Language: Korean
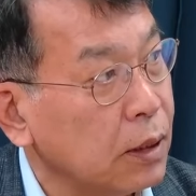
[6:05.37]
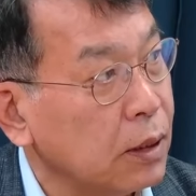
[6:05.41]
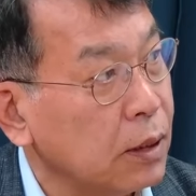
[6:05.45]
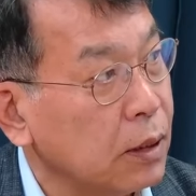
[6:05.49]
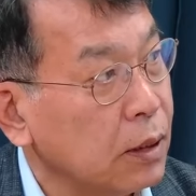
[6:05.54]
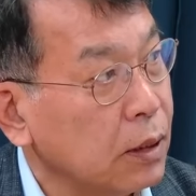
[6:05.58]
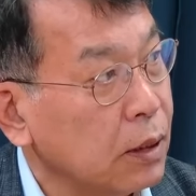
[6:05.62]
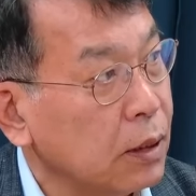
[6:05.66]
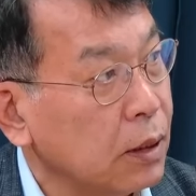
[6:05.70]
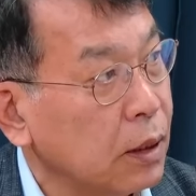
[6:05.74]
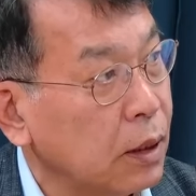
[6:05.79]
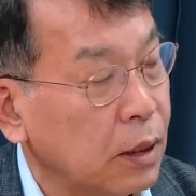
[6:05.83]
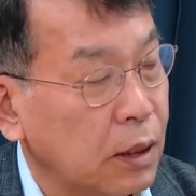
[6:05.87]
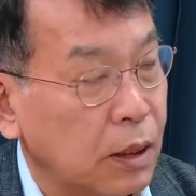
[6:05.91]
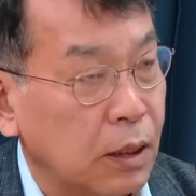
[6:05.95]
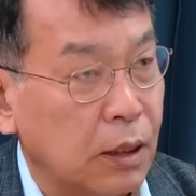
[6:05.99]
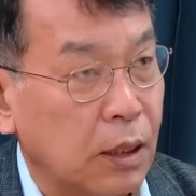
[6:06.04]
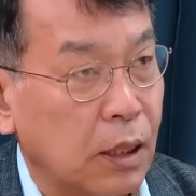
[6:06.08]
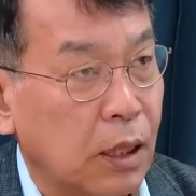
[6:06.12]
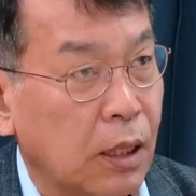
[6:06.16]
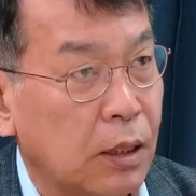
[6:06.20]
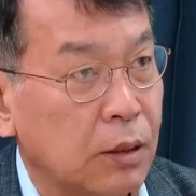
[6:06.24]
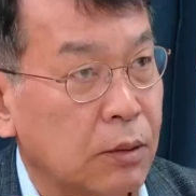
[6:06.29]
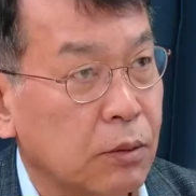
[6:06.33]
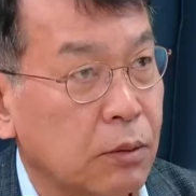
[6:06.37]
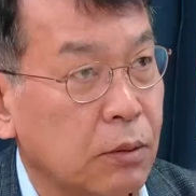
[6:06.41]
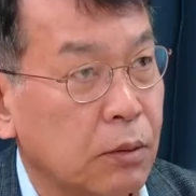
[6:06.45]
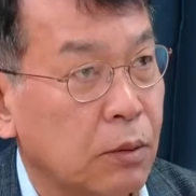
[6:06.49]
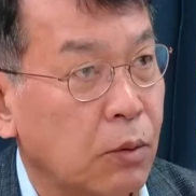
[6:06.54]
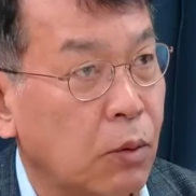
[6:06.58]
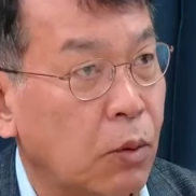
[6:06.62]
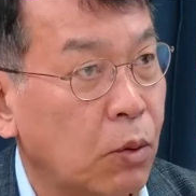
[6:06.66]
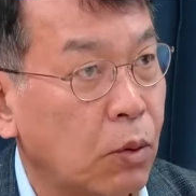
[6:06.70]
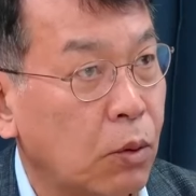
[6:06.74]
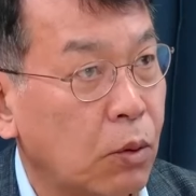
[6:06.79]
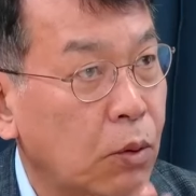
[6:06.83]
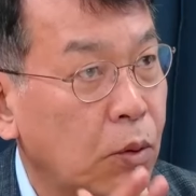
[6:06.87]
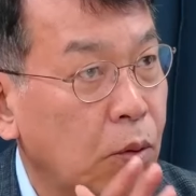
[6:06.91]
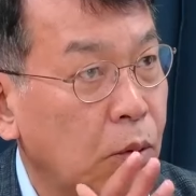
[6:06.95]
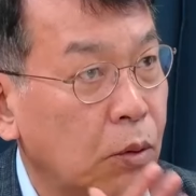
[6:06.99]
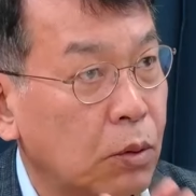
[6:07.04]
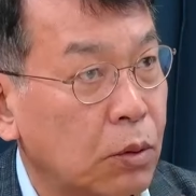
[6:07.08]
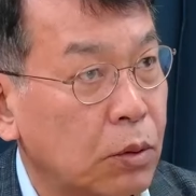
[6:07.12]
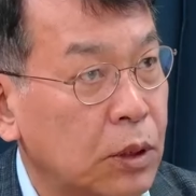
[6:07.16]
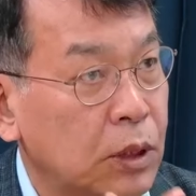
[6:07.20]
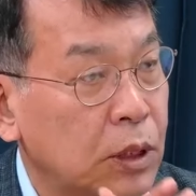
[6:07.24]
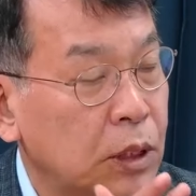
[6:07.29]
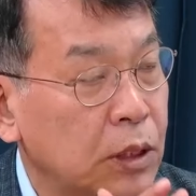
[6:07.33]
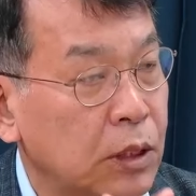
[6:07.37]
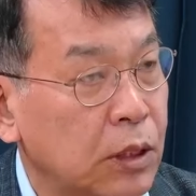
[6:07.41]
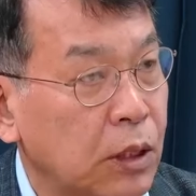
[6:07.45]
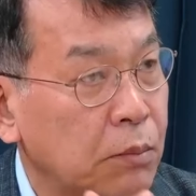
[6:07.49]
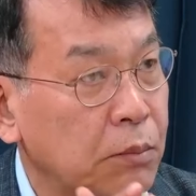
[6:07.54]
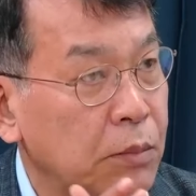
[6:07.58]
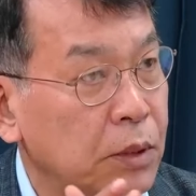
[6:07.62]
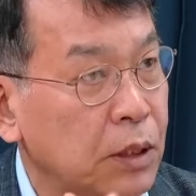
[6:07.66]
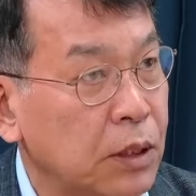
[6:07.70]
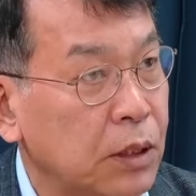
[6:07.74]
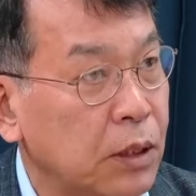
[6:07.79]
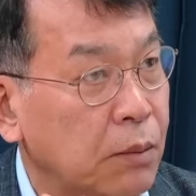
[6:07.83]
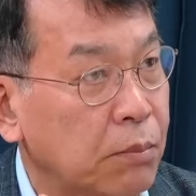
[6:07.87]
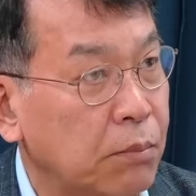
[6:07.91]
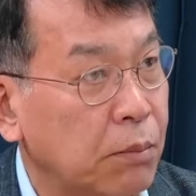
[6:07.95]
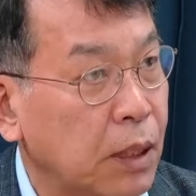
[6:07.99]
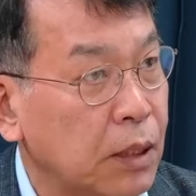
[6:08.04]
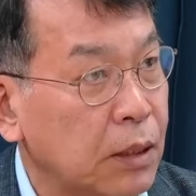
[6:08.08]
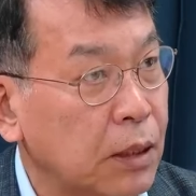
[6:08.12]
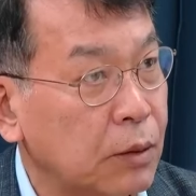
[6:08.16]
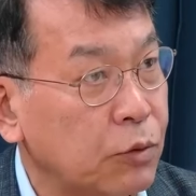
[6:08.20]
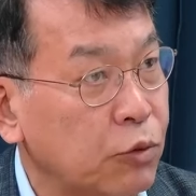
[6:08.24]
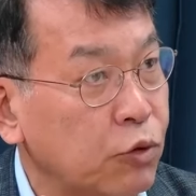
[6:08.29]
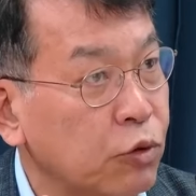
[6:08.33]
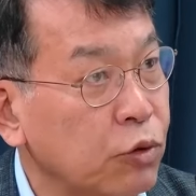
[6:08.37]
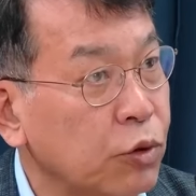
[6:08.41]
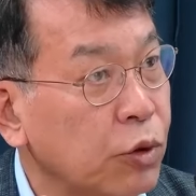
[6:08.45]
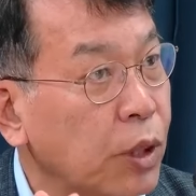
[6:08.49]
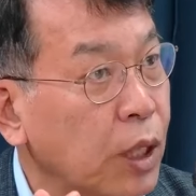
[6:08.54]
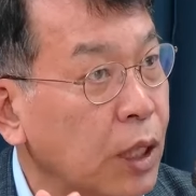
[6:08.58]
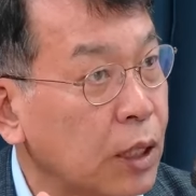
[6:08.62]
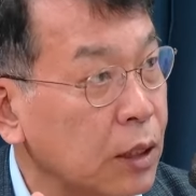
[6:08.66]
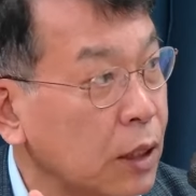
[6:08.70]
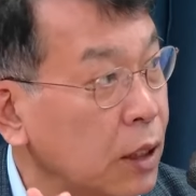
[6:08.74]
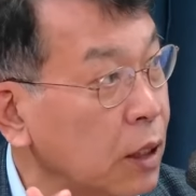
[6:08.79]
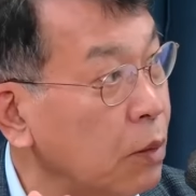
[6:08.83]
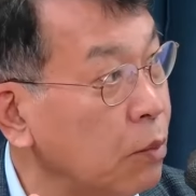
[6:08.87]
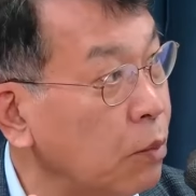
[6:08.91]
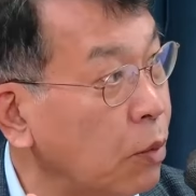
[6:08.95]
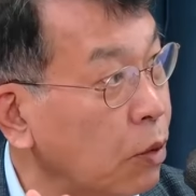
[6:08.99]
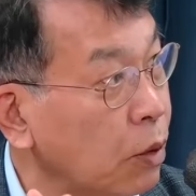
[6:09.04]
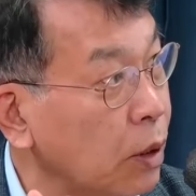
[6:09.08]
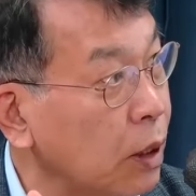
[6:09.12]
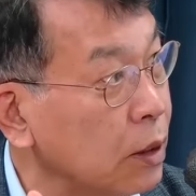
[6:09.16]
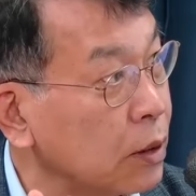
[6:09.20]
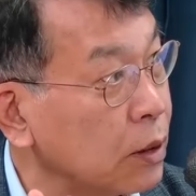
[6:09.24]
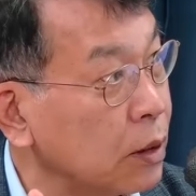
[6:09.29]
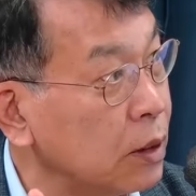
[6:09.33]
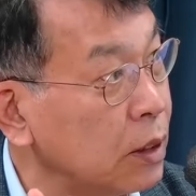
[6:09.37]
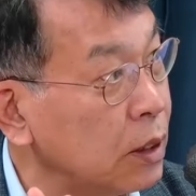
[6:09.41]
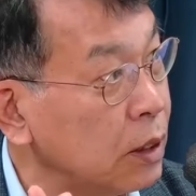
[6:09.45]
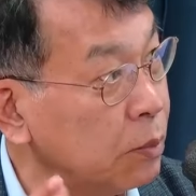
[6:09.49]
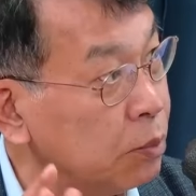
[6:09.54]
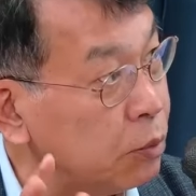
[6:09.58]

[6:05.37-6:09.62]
네. 예, 그래가지고 그 지점 지점마다 중요한 길목에서는 음.